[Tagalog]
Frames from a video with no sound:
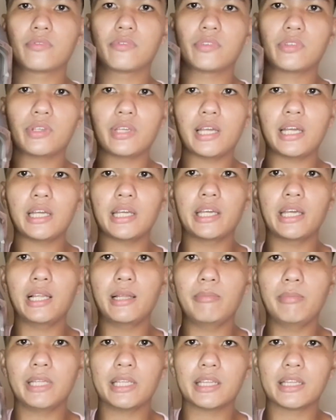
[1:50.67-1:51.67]
Ito yung aking
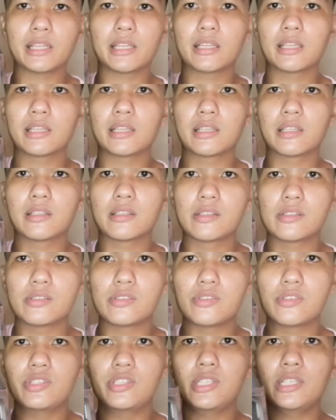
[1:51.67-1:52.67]
helmet.
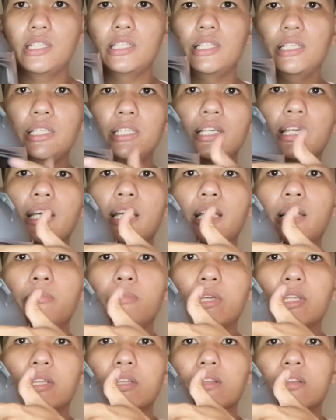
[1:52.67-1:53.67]
Geely
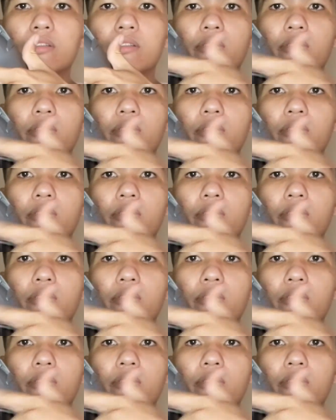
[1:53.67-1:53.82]
helmet.